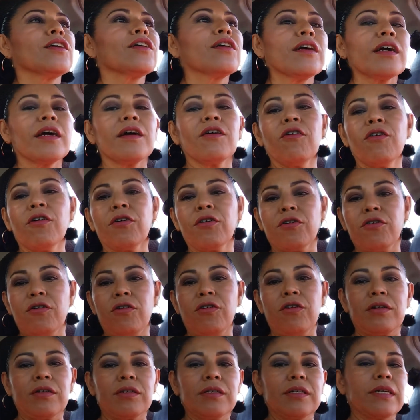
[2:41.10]
Qué
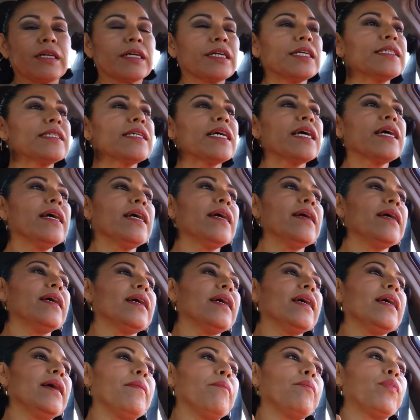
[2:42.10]
horror. Quise
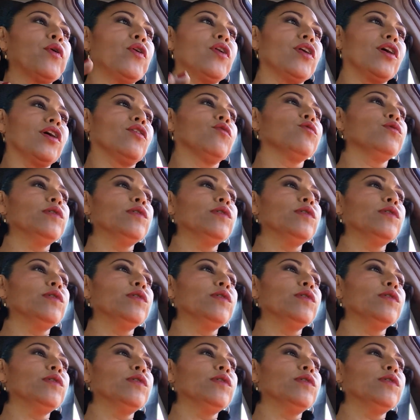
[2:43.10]
poner